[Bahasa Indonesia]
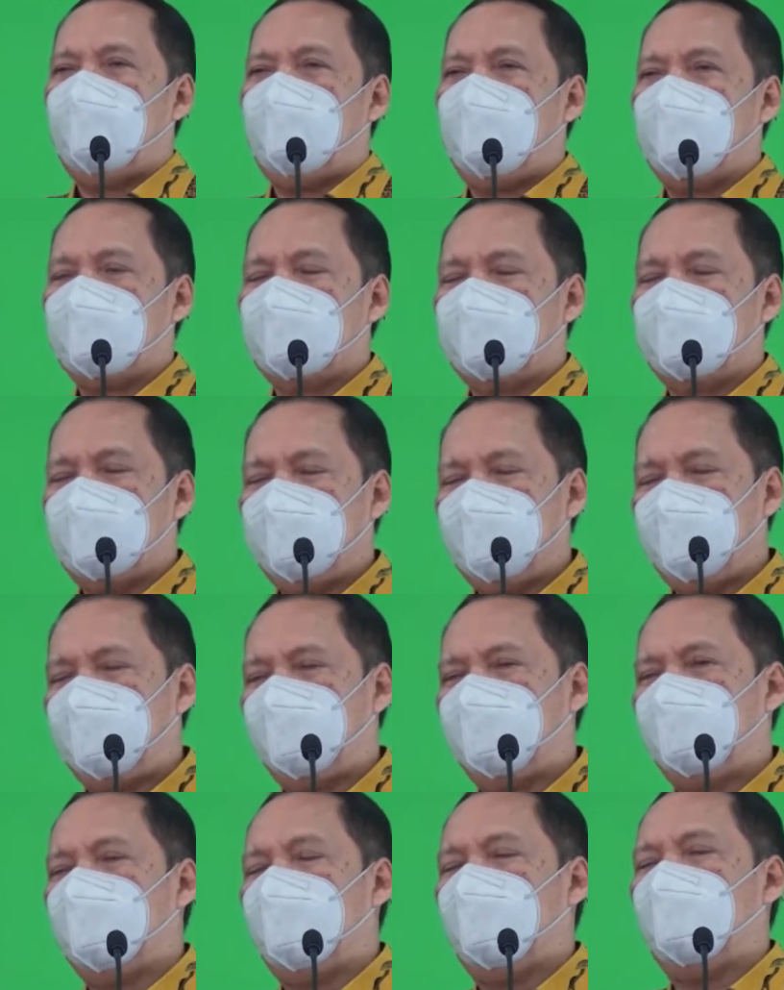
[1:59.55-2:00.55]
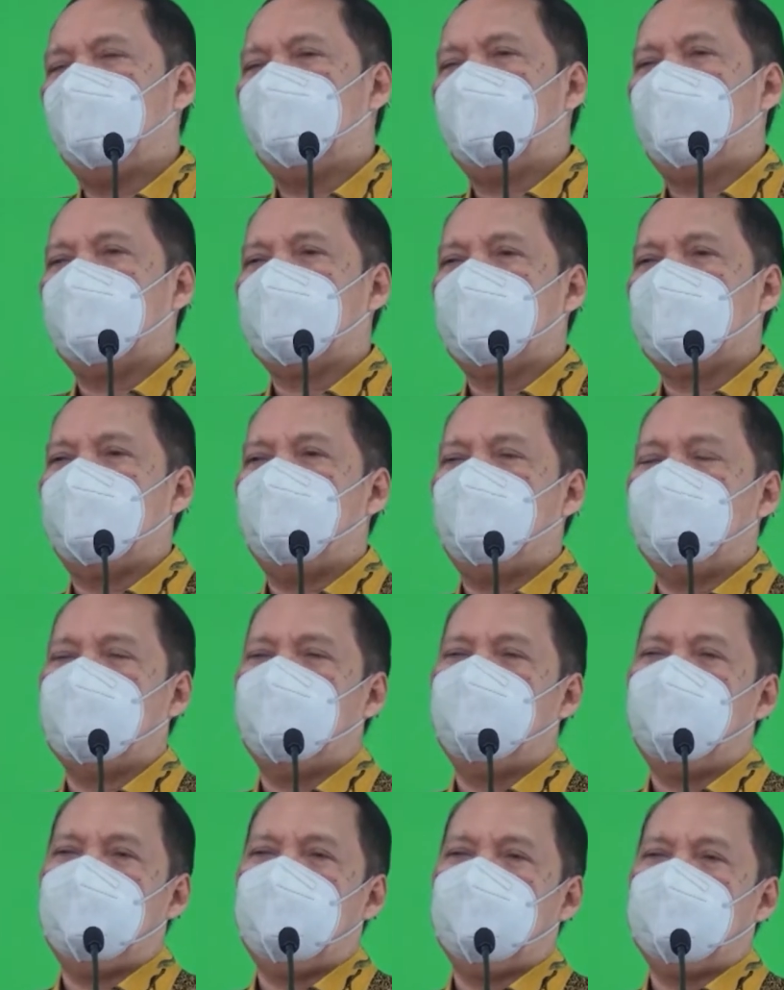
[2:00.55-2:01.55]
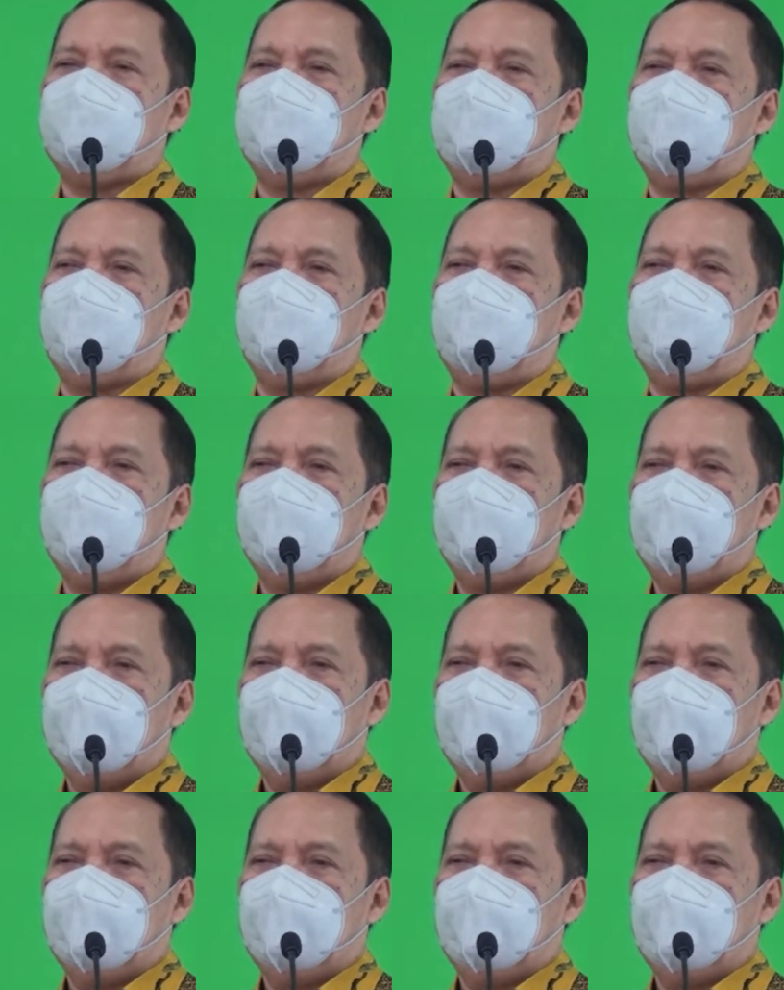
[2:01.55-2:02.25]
aktif dalam rangka bagaimana kita,